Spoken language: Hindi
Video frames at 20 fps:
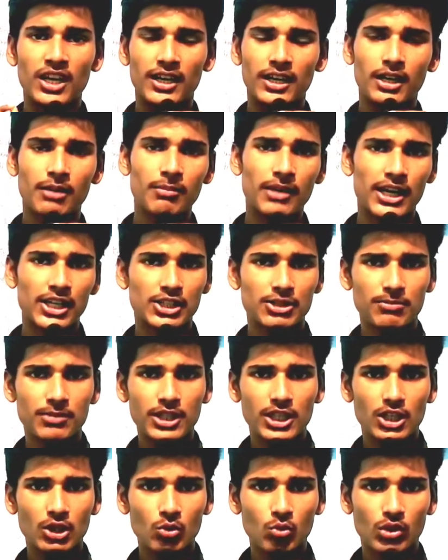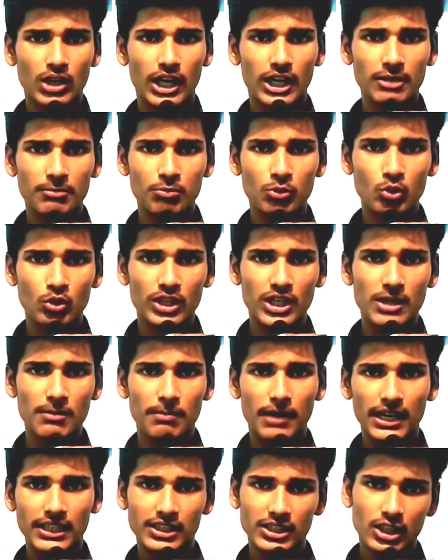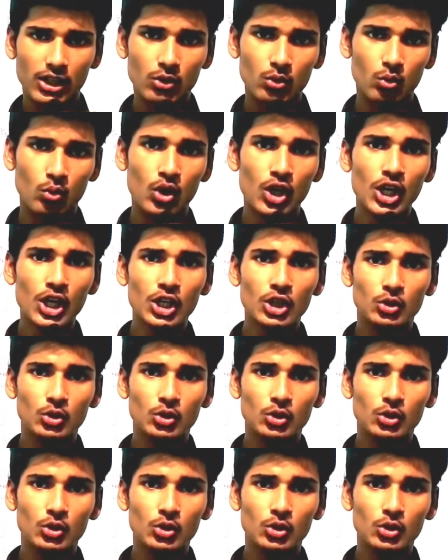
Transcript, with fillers: अगर मैं एच बी टी यू कानपुर की बात करूं